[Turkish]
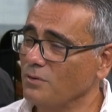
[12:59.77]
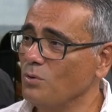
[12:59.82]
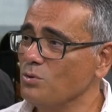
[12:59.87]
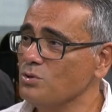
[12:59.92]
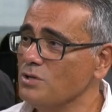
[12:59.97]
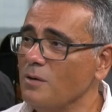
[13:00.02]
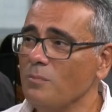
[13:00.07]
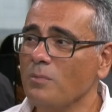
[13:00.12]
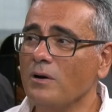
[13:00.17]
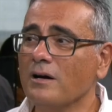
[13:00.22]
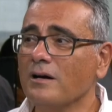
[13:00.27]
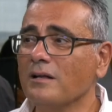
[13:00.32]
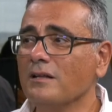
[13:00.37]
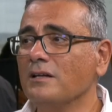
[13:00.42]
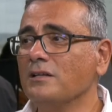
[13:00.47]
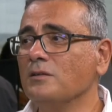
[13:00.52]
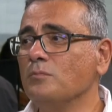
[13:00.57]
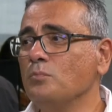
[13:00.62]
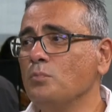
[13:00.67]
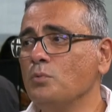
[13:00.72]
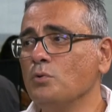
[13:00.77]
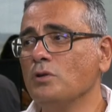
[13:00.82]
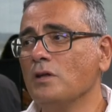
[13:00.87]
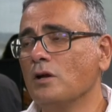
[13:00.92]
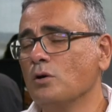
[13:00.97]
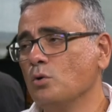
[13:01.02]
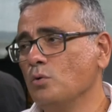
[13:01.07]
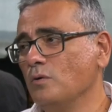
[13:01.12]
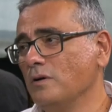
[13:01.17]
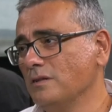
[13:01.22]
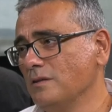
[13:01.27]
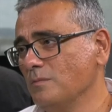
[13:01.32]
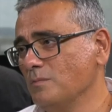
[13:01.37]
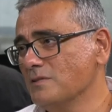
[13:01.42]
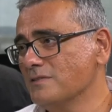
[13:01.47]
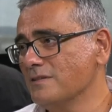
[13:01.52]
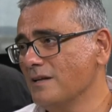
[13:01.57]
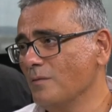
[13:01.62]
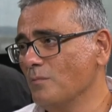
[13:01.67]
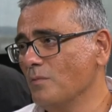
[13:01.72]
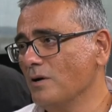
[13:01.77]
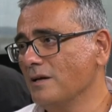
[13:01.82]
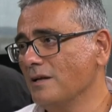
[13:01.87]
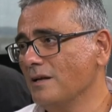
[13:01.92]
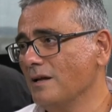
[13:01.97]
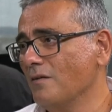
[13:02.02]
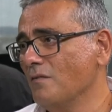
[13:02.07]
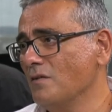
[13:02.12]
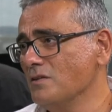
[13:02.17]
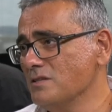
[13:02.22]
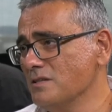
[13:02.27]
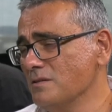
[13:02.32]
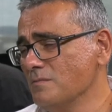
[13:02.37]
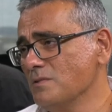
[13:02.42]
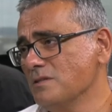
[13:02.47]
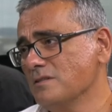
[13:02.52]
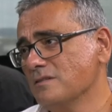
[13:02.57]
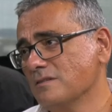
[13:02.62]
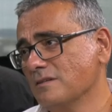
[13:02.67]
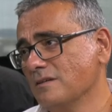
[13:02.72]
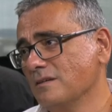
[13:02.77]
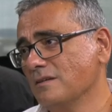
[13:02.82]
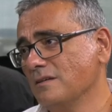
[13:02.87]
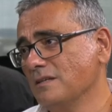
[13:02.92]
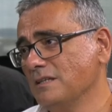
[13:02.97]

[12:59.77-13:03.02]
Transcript: Özel bankalarda bu kadar kuvvetli bir sermaye ilavesi biz e,